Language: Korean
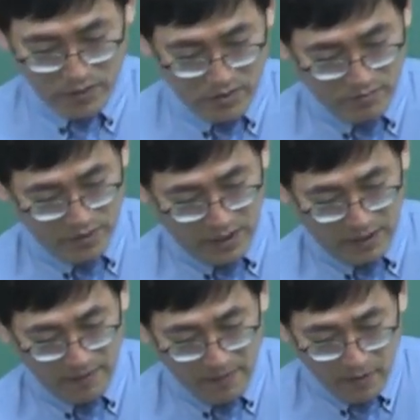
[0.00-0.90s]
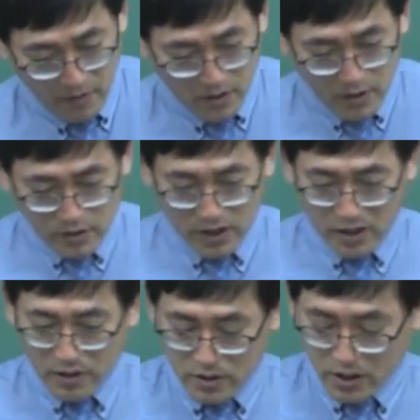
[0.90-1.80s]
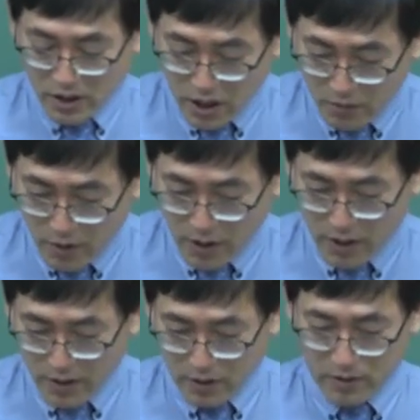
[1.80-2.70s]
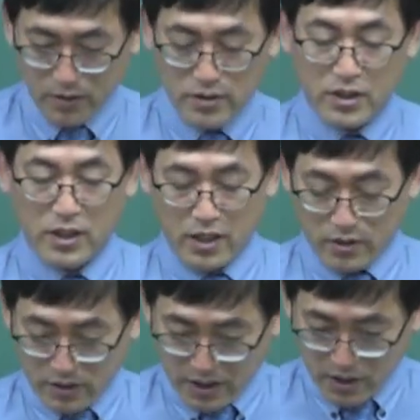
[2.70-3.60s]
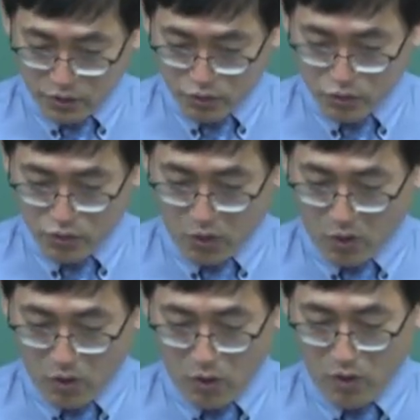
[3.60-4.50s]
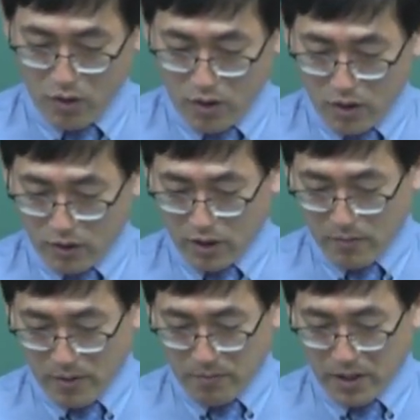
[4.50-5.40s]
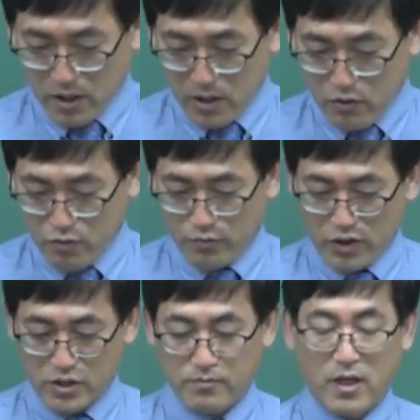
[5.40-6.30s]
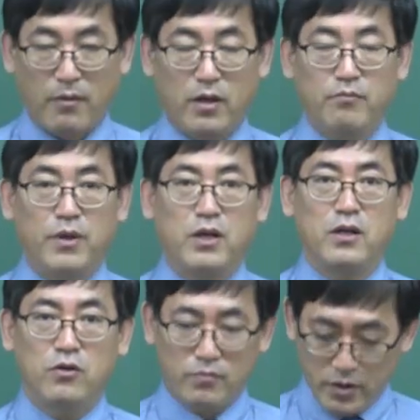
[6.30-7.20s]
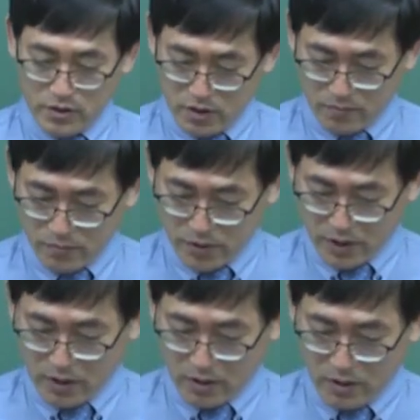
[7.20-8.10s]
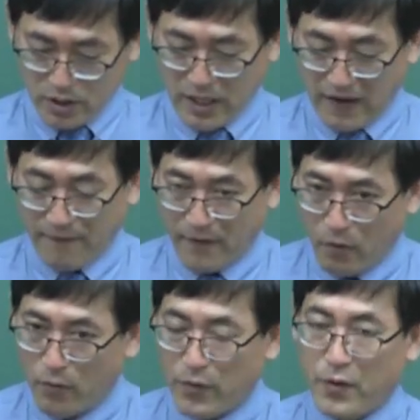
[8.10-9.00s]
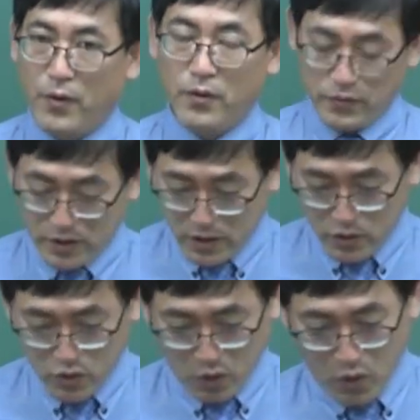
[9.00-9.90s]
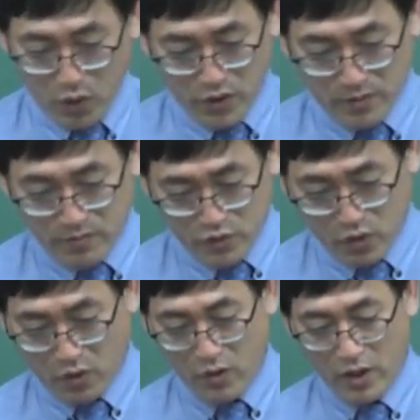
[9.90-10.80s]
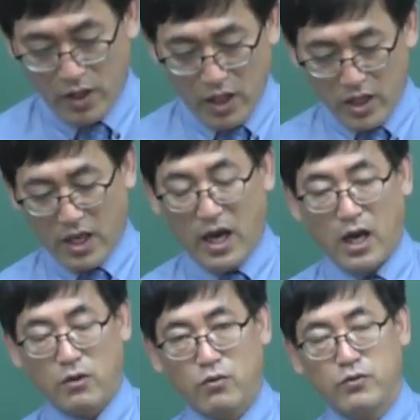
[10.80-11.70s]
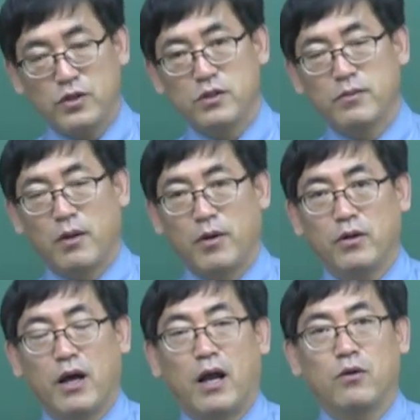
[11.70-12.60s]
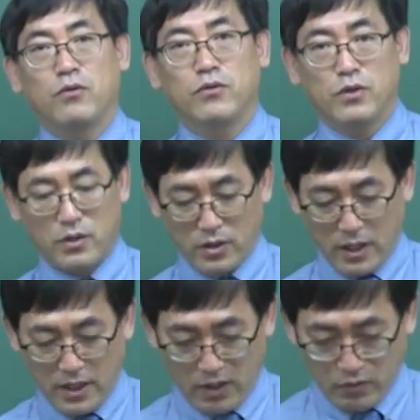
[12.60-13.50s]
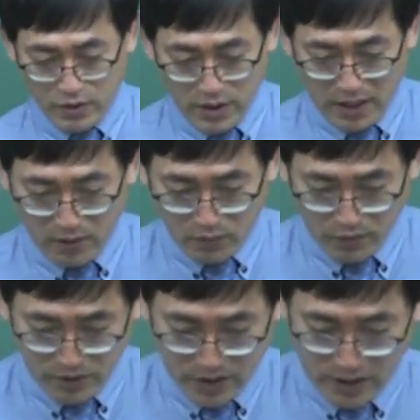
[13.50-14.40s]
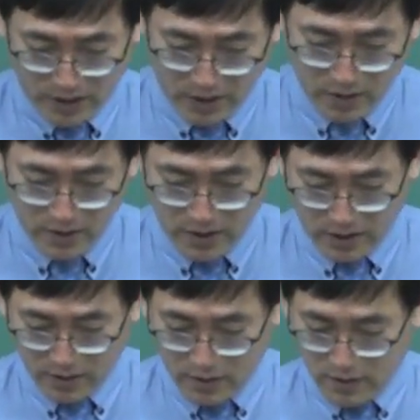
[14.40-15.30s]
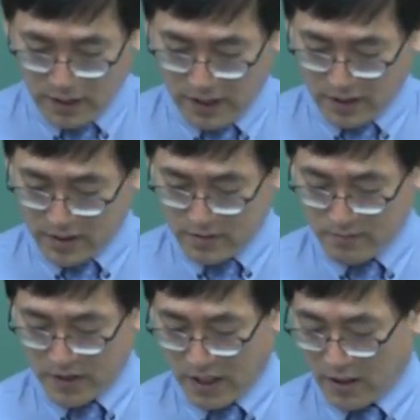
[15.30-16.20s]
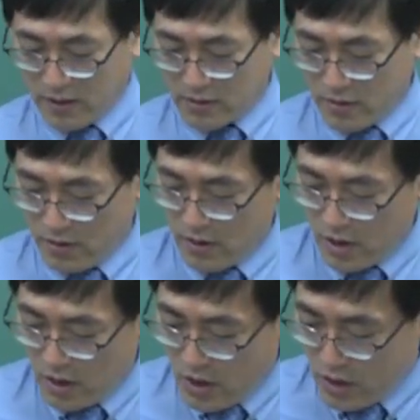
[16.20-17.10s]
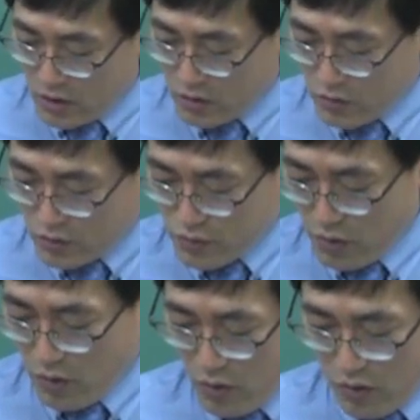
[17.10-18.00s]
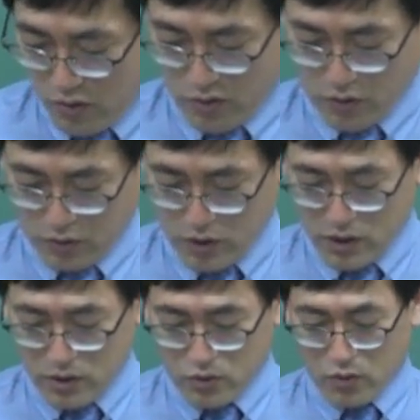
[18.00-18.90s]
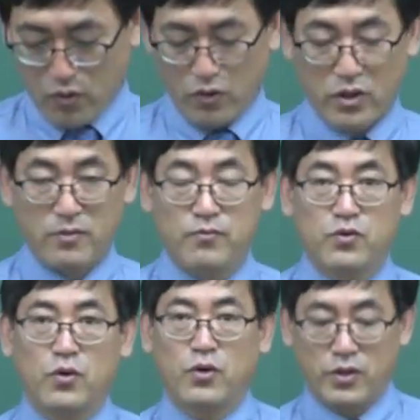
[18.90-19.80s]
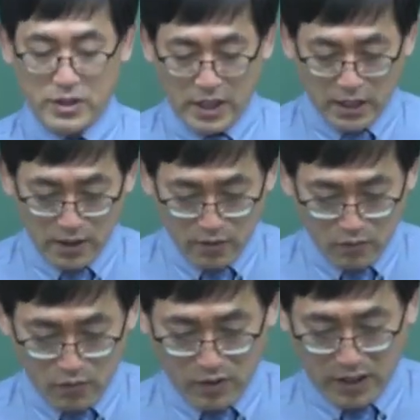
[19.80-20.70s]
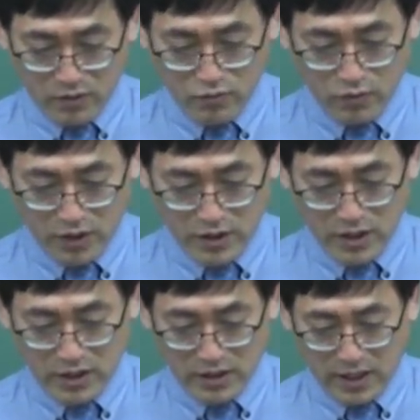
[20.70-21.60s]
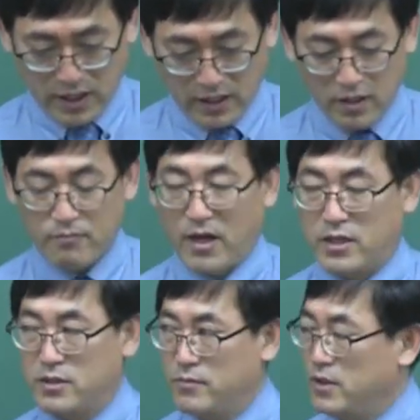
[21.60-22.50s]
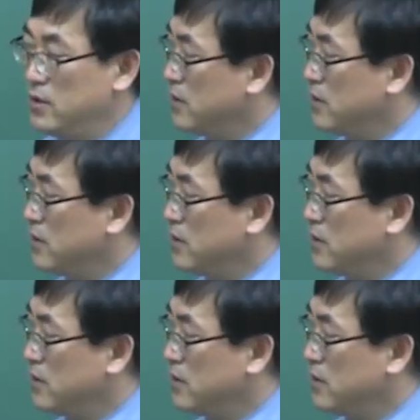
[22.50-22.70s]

있습니다. 자, 여기서 예외가 되는 것이 되어 있는데 수소, 그 다음에 베릴륨도 있습니다만 베릴륨은 시험 문제 거의 안 나오고요. 질소, 염소, 알곤도 있습니다만 알곤도 크게 나오지 않고 있다라는 이야기를 하겠습니다. 그래서 수소, 질소, 염소는 세 개는 꼭 가지고 계셔야 된다라는 말씀을